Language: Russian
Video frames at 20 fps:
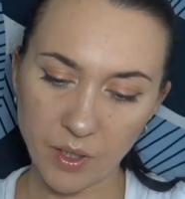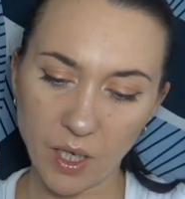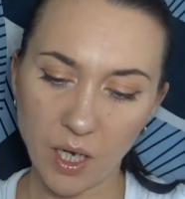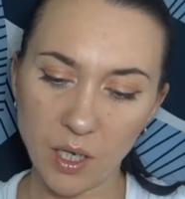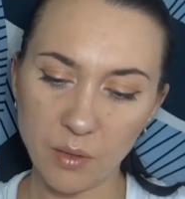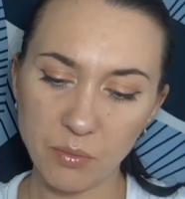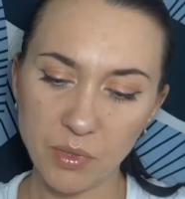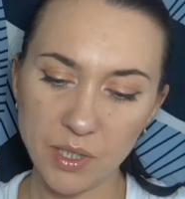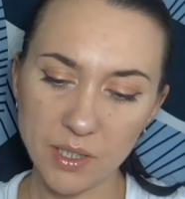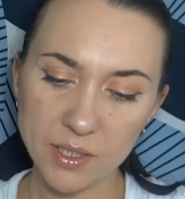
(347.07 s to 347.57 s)

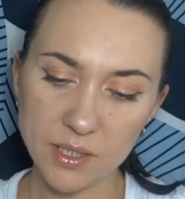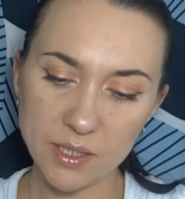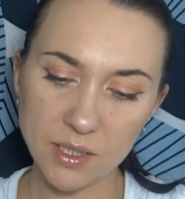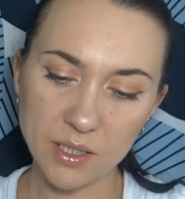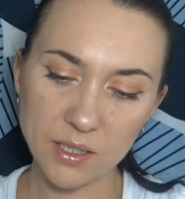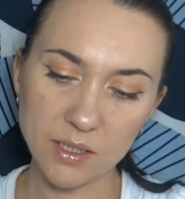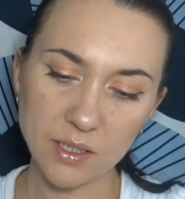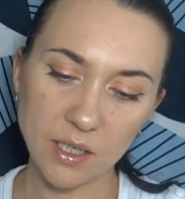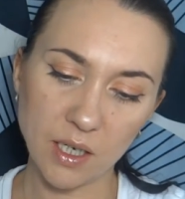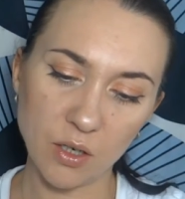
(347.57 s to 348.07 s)

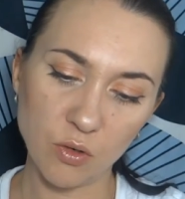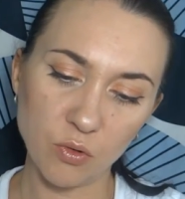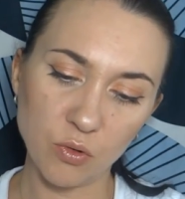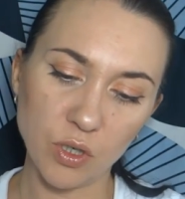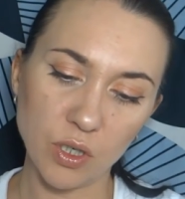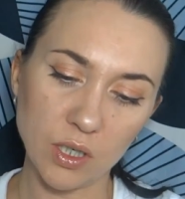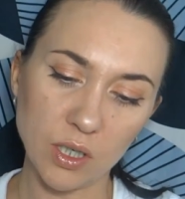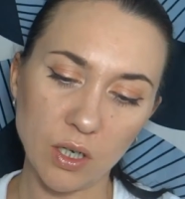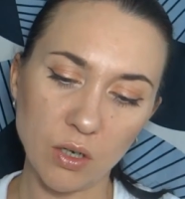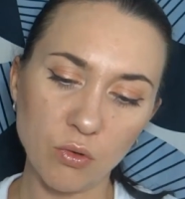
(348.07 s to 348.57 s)
объяснить,
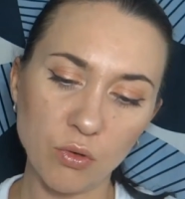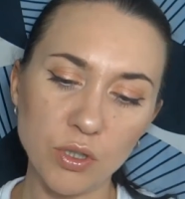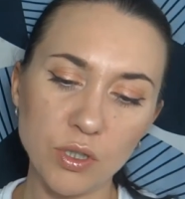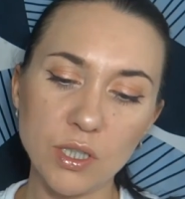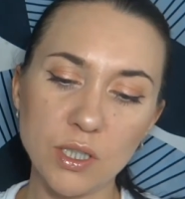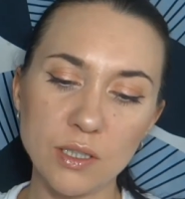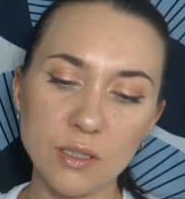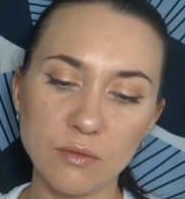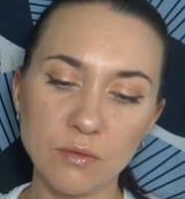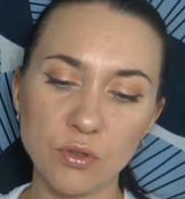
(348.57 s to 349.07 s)
какое,
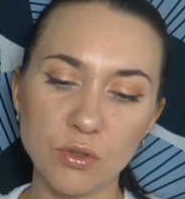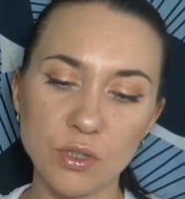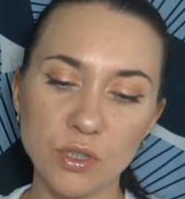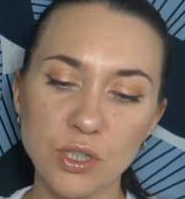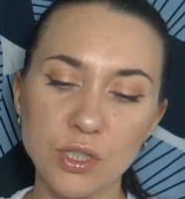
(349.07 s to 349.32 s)
какое-то вот